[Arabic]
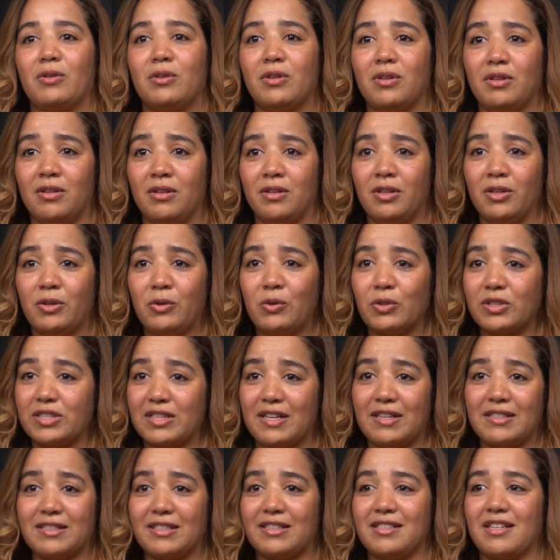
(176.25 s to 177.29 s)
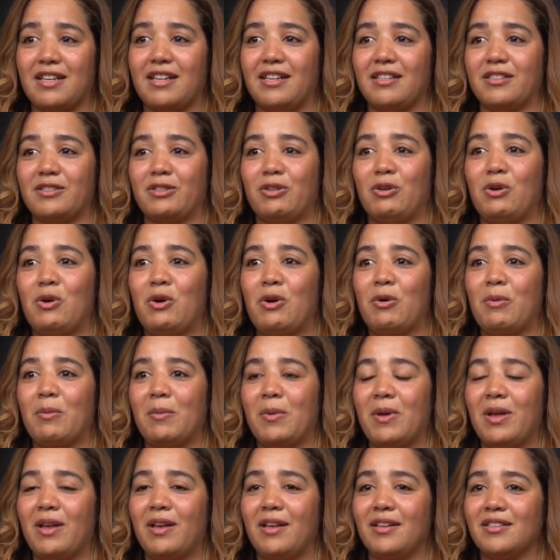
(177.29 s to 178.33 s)
لي كوتش خاصك تخلصهم
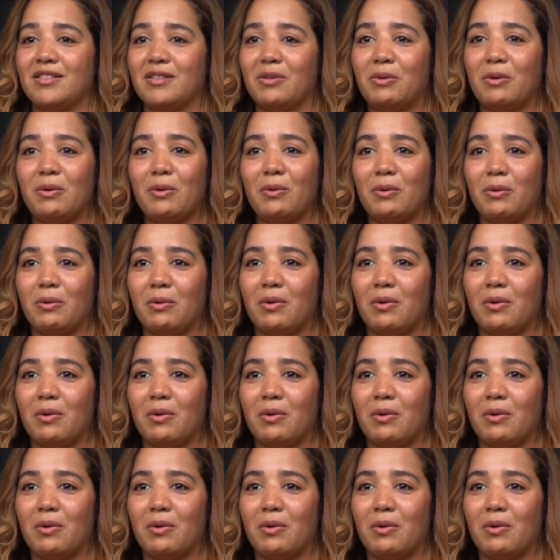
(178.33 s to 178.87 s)
تنقول